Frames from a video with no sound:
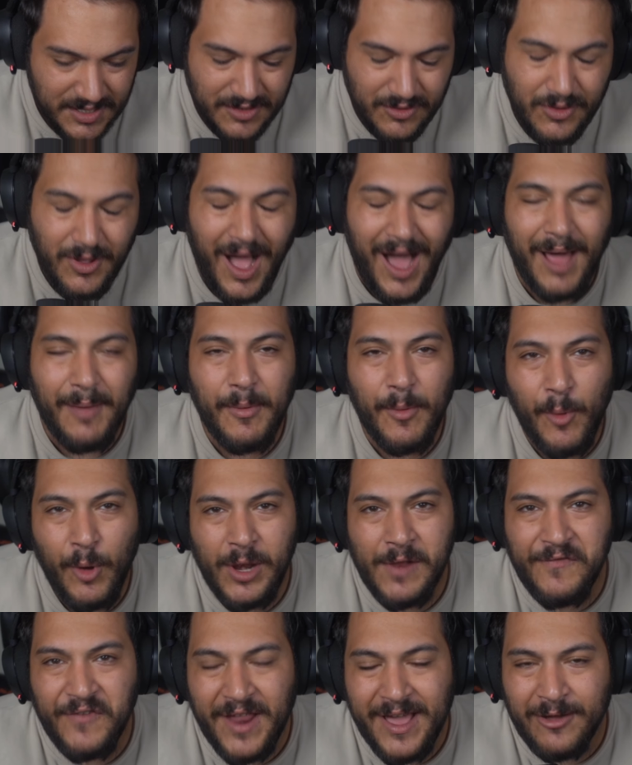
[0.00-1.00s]
Abi
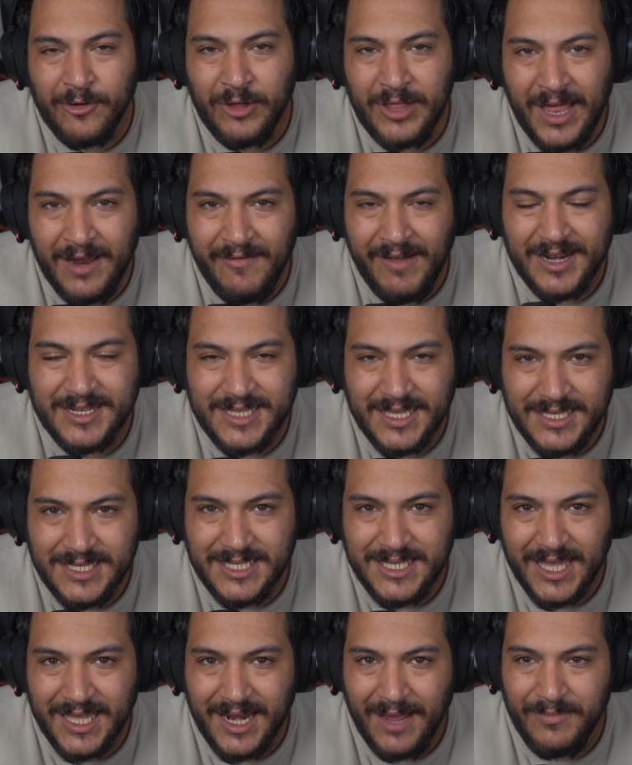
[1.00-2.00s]
böyle frankolar varsa
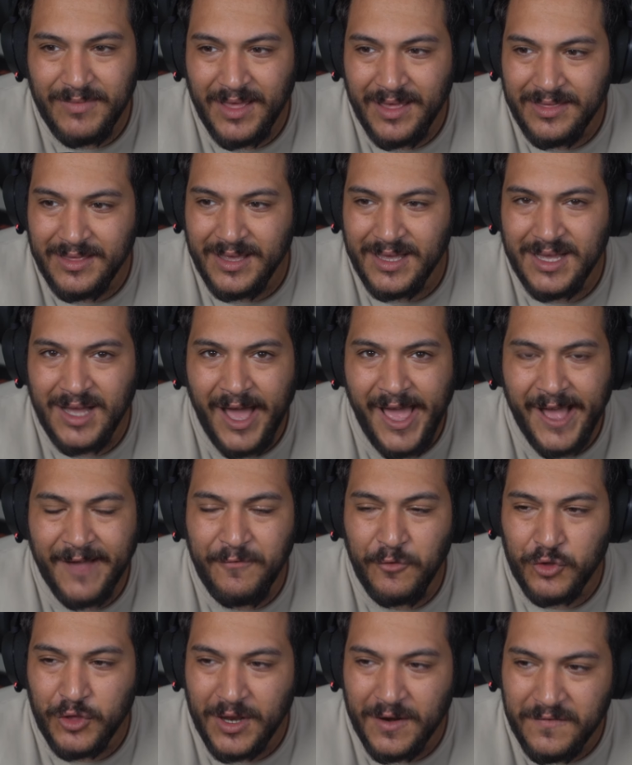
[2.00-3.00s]
Instagram'dan e,
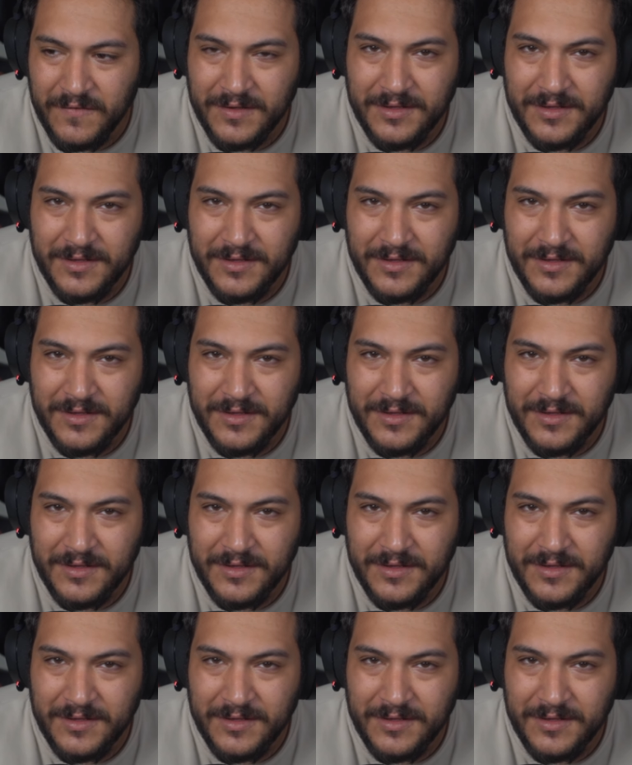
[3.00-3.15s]
ayak fotoğrafı.